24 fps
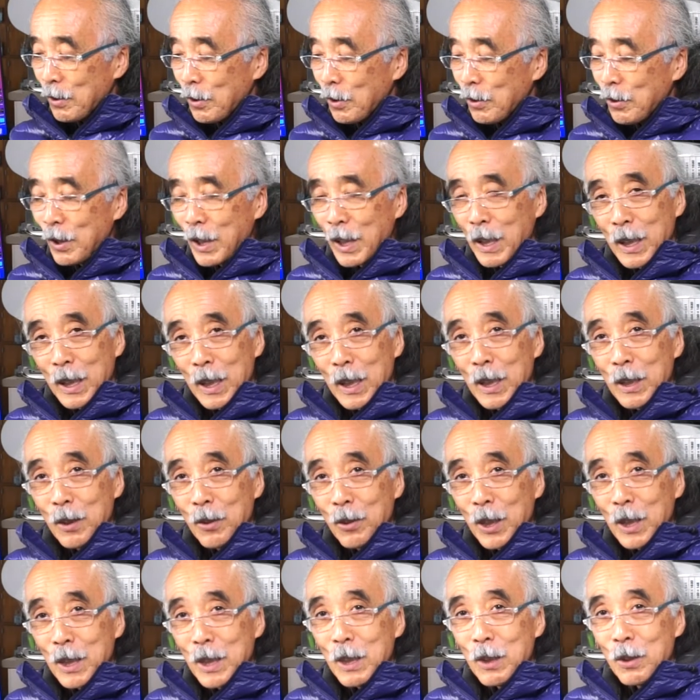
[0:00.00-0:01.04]
ととかないよ
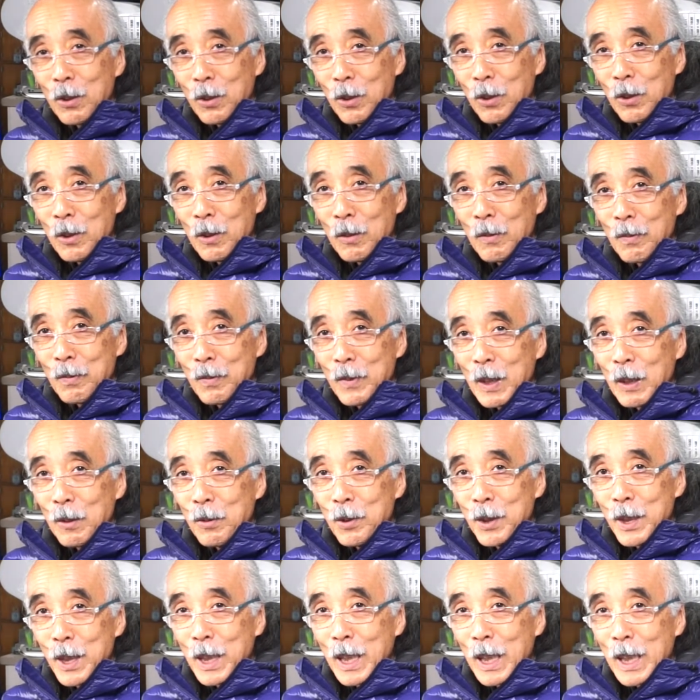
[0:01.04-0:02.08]
だけいことが
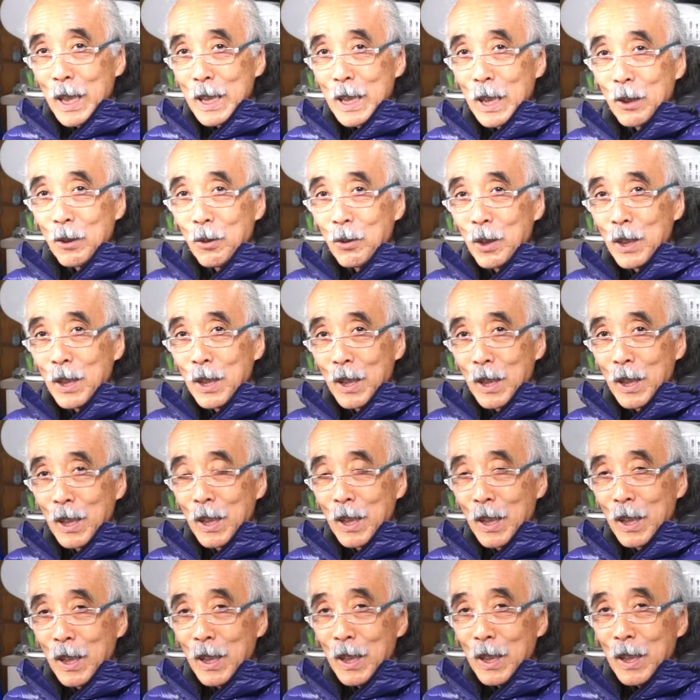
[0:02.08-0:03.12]
降りかかった時
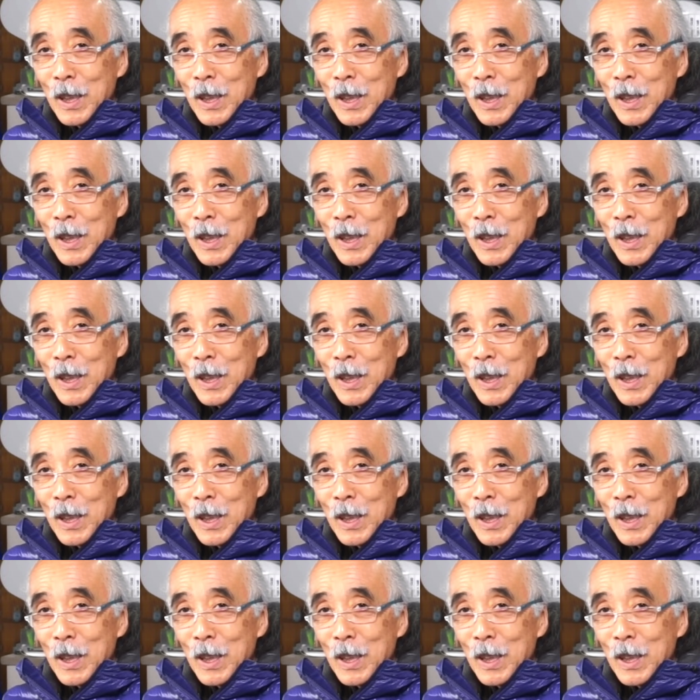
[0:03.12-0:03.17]
に